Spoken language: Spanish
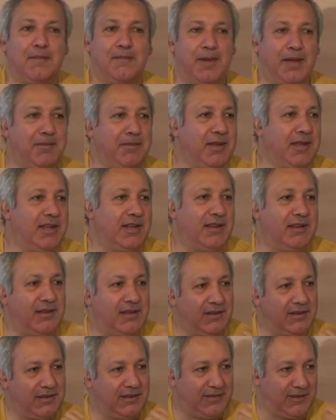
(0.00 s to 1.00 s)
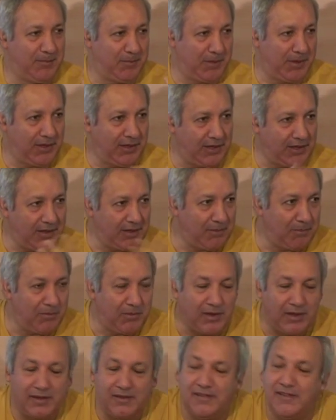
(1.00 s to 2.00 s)
Va y viene, se prende y
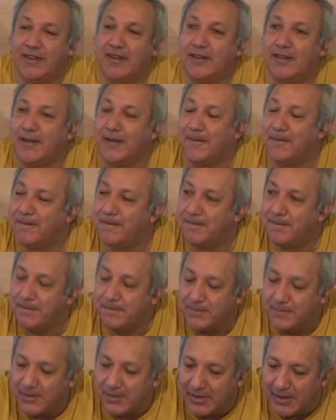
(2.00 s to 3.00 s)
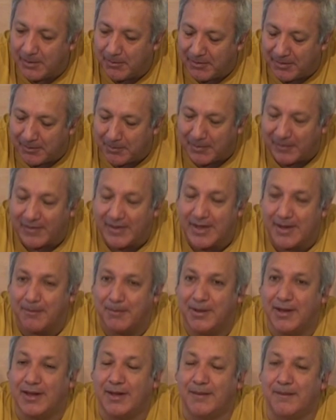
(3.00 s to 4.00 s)
enciende, se prende y
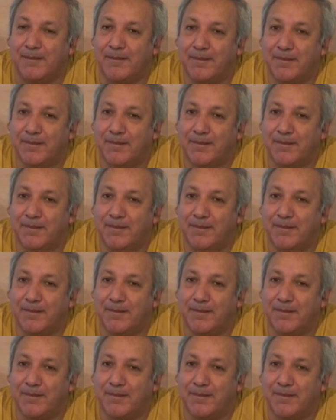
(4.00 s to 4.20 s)
apaga.